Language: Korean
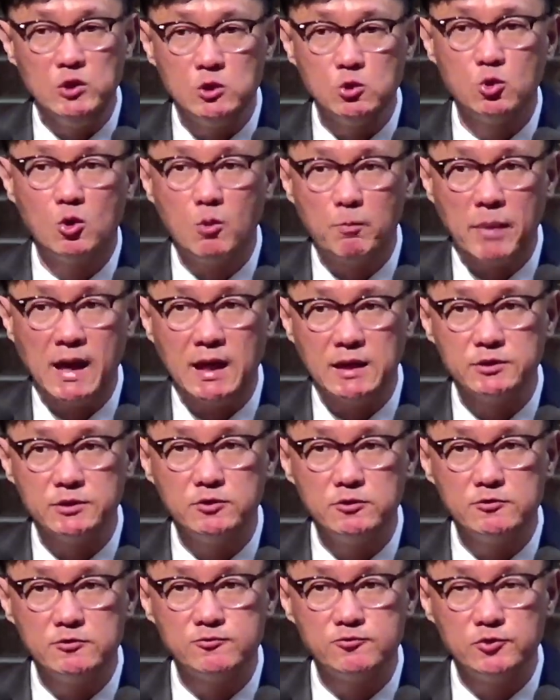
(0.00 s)
위로
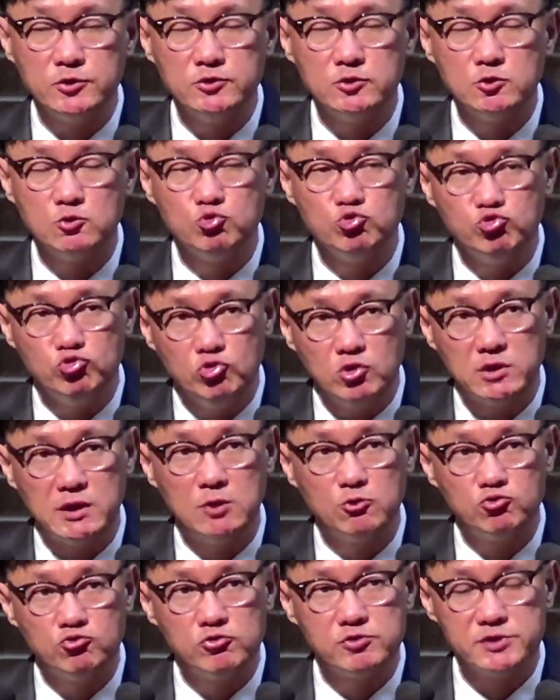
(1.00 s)
받을 수 있는
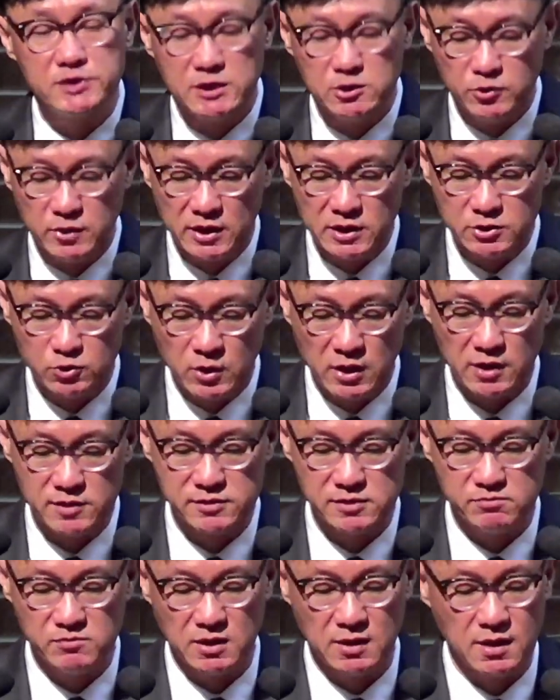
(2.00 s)
유일한 구석이
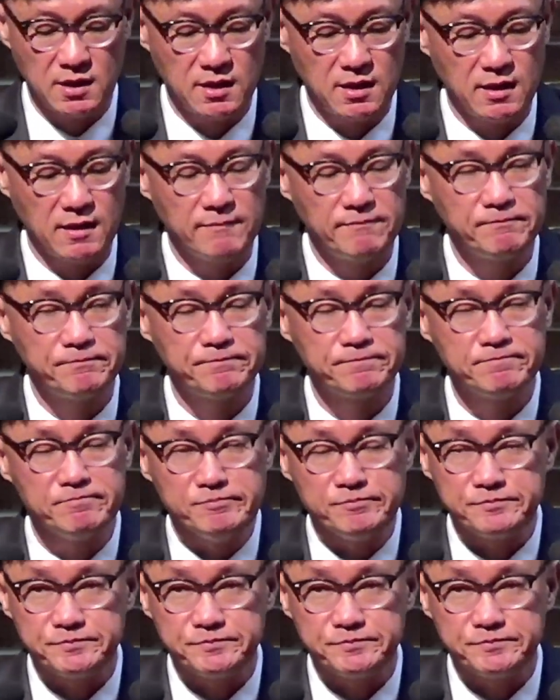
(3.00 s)
되겠습니까?